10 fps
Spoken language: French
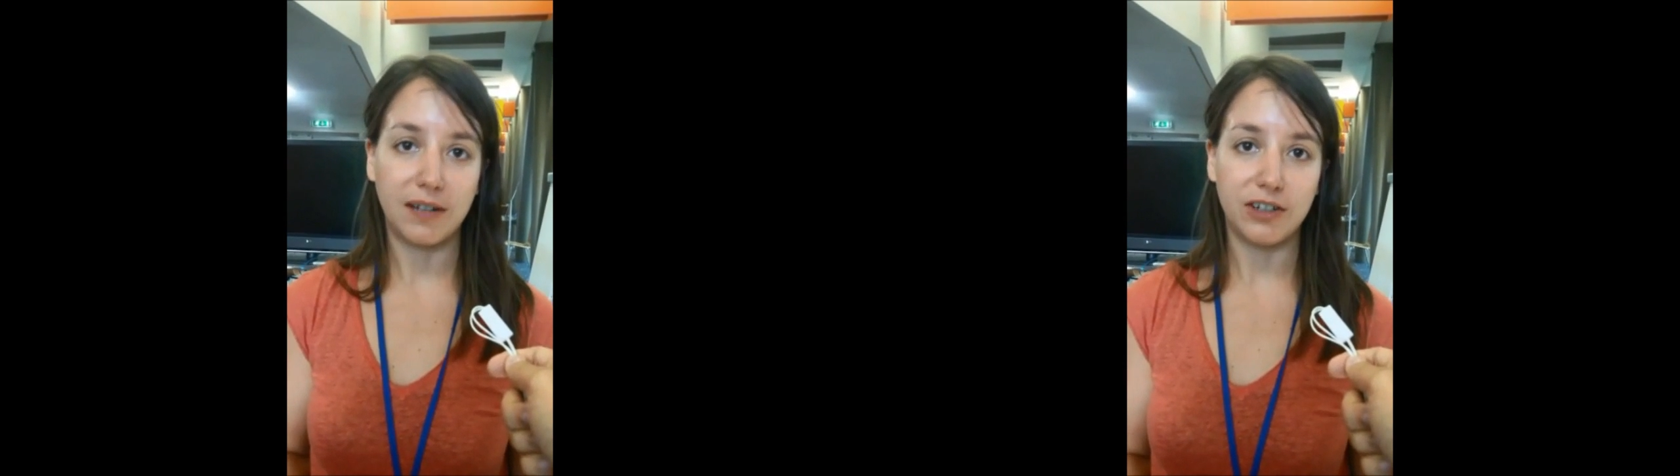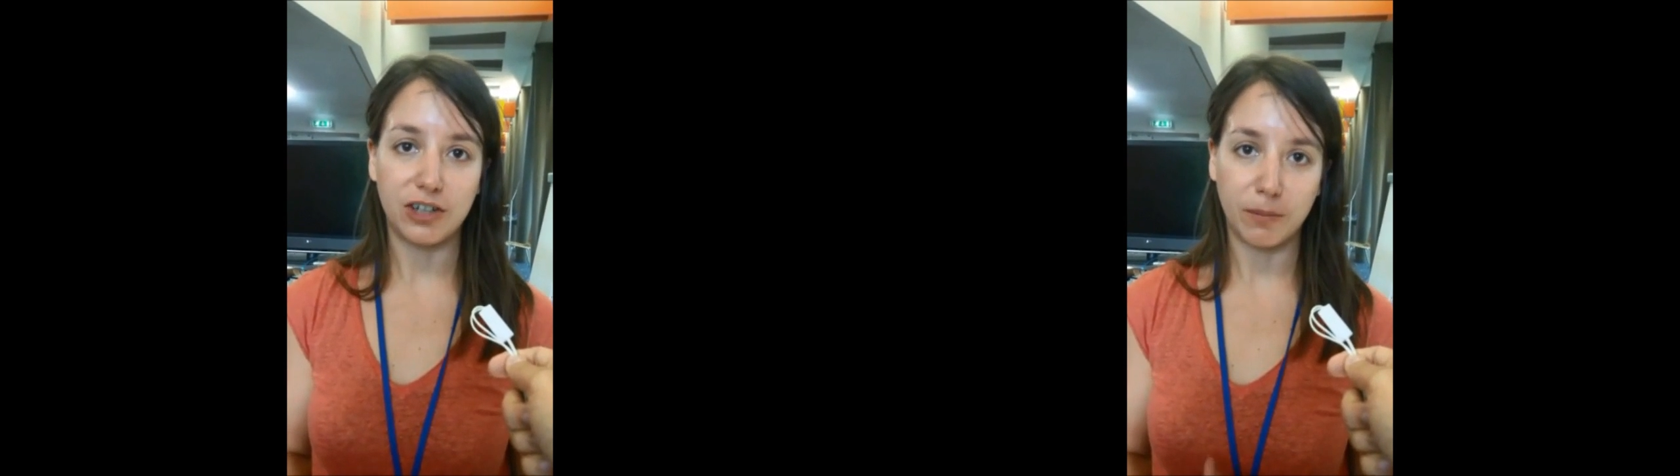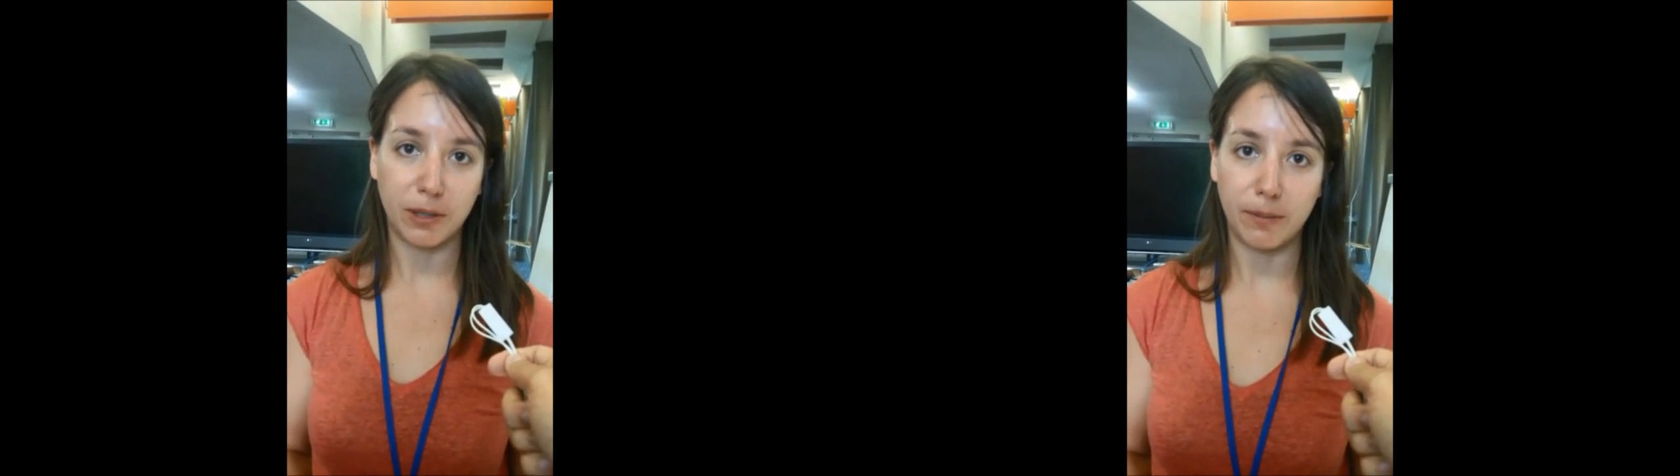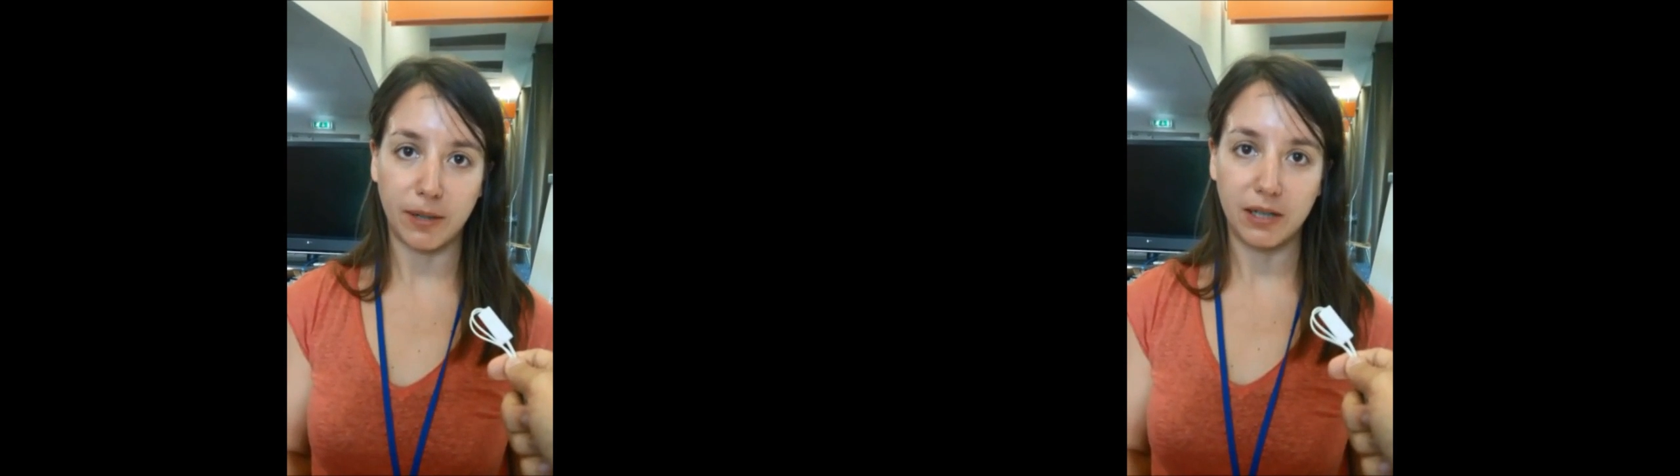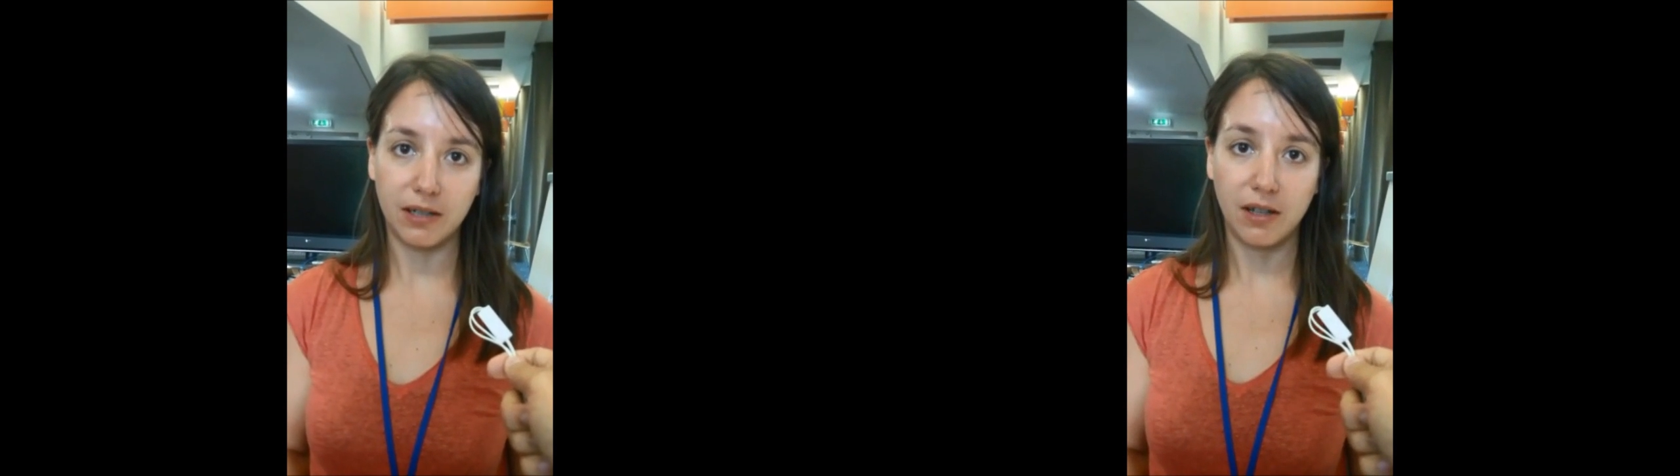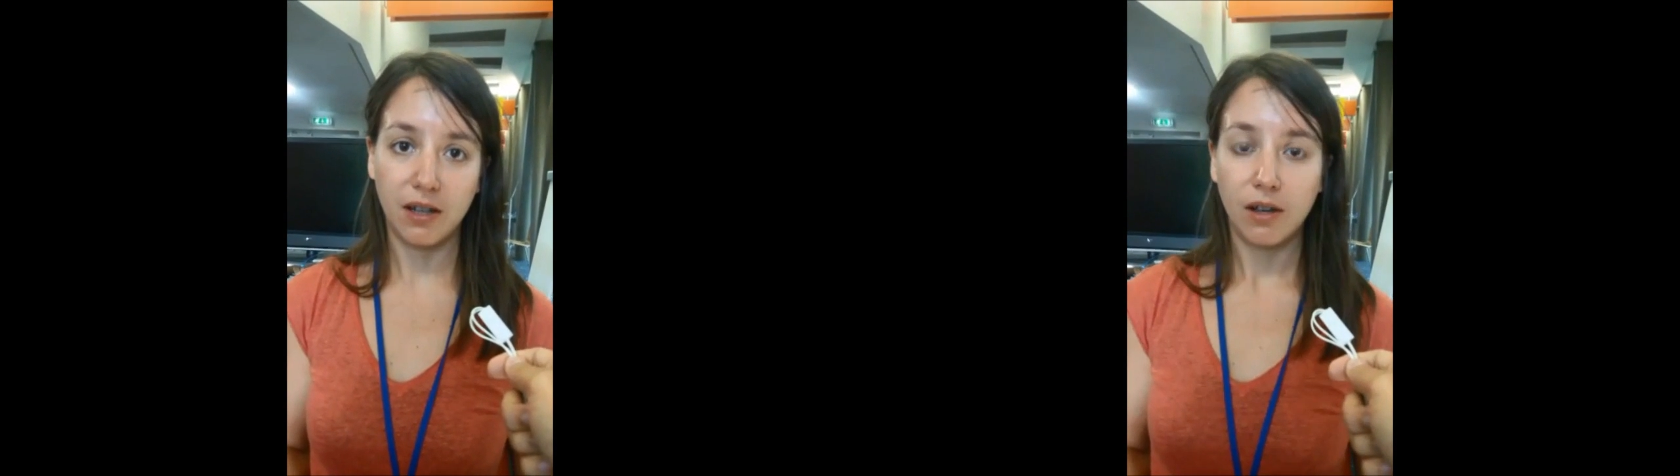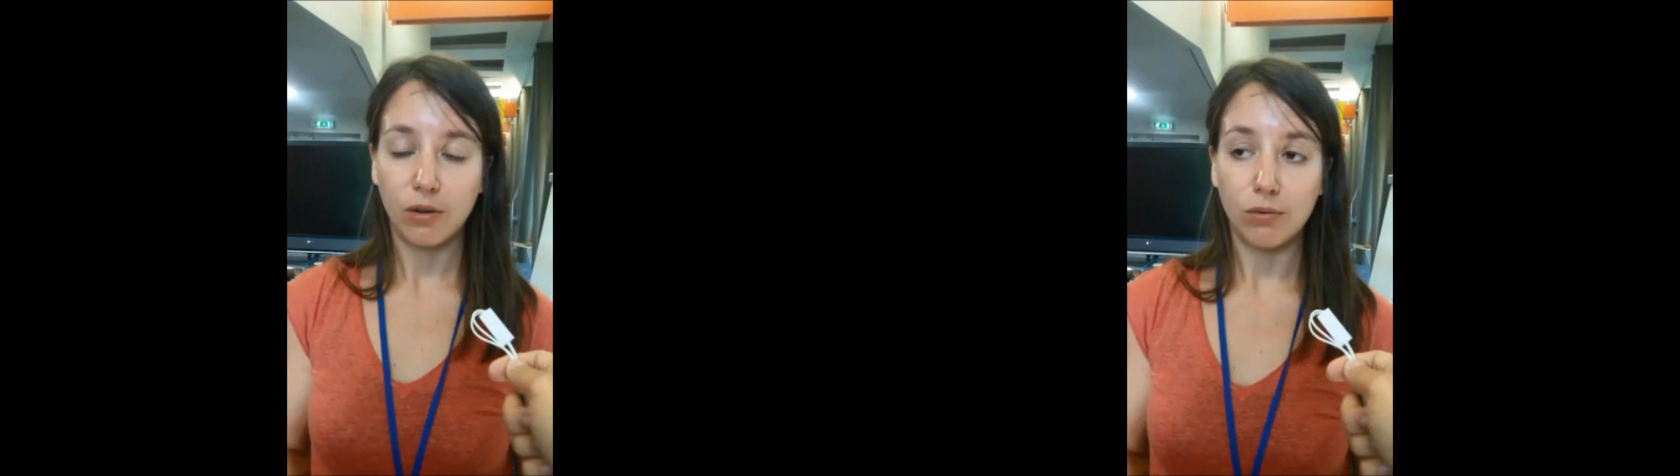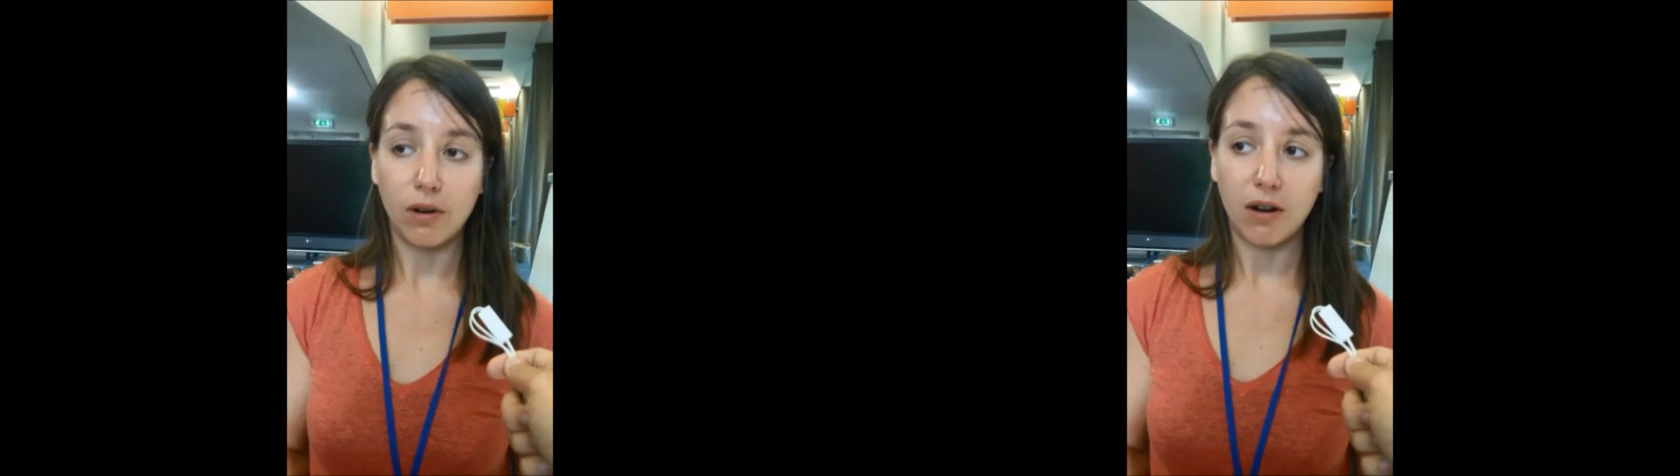déjà préparés,
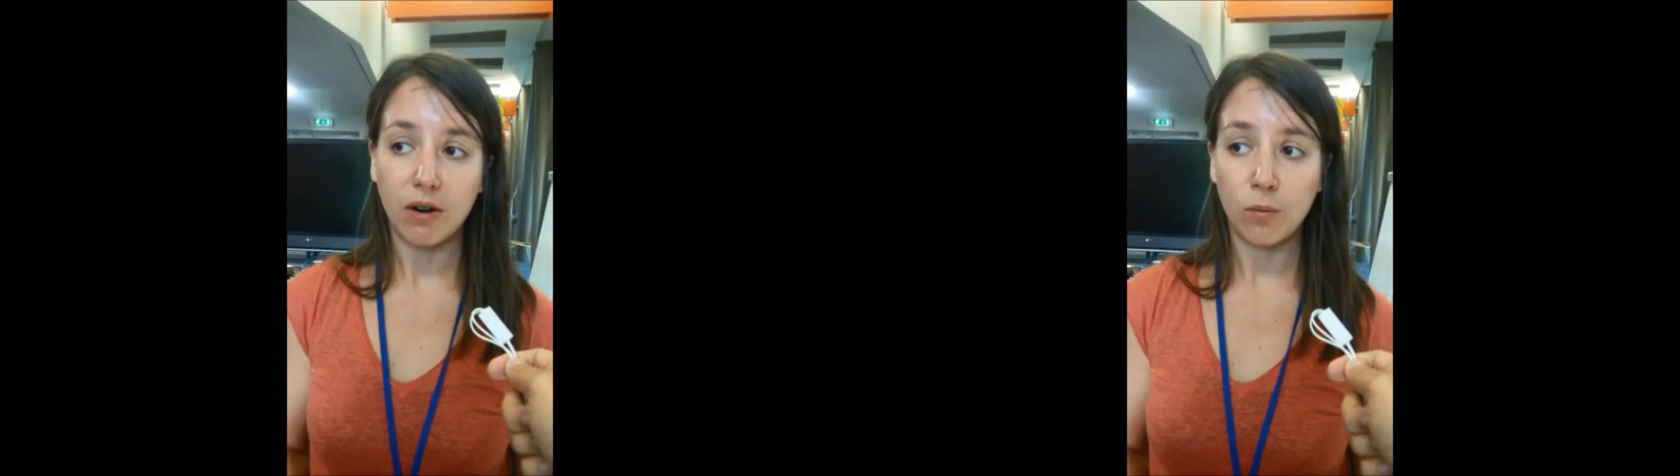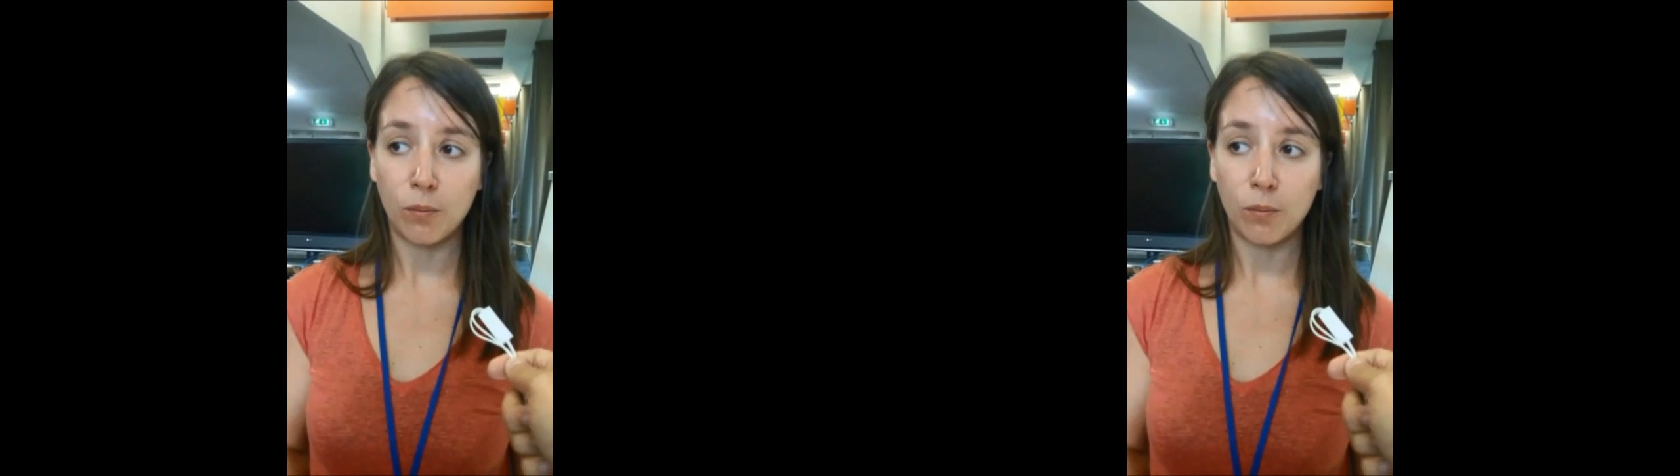ou alors on